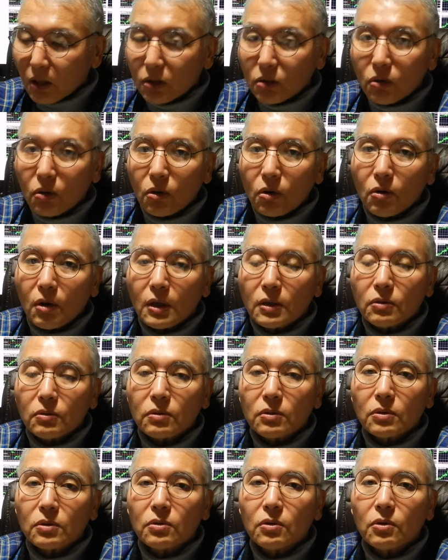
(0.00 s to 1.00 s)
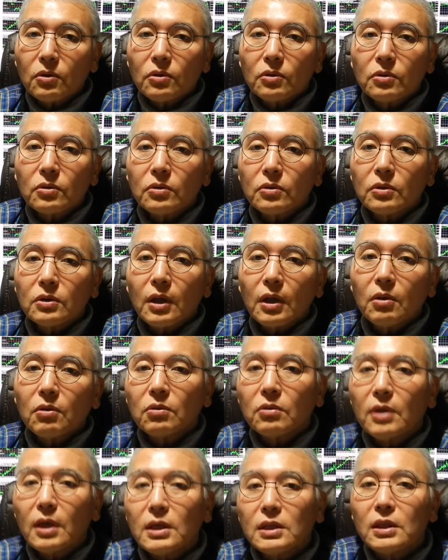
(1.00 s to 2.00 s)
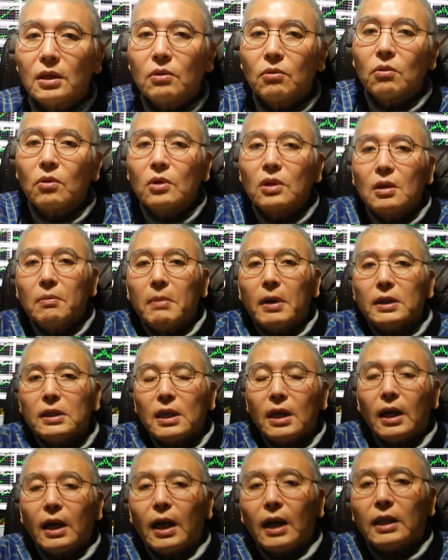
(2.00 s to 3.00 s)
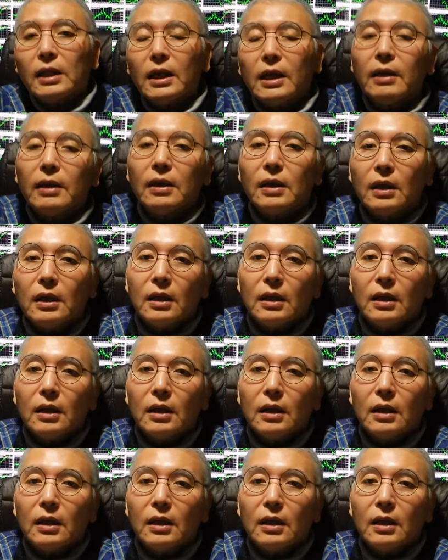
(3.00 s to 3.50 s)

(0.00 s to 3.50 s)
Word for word: 証拠はそういう程度ぐらいしか残ってませんからね